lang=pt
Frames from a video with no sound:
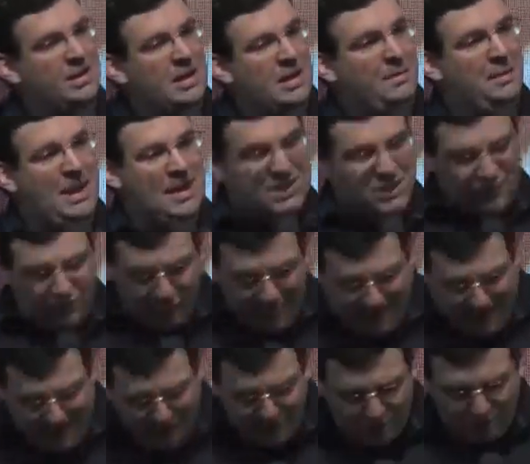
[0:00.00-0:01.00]
mas
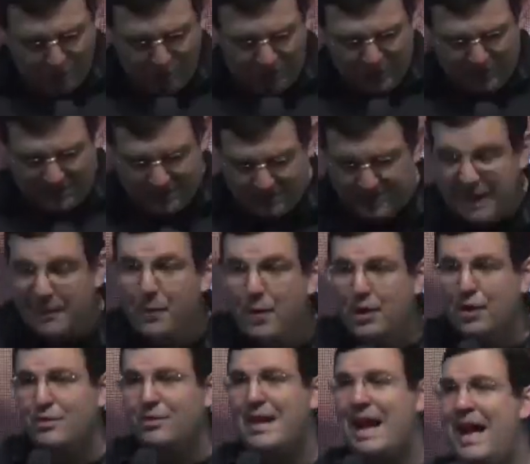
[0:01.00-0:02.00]
veio como
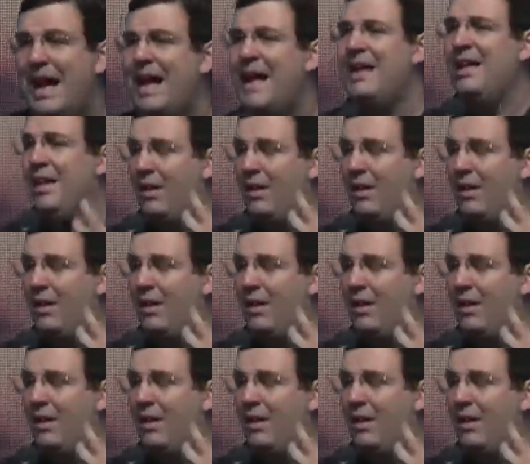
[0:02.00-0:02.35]
testemunho da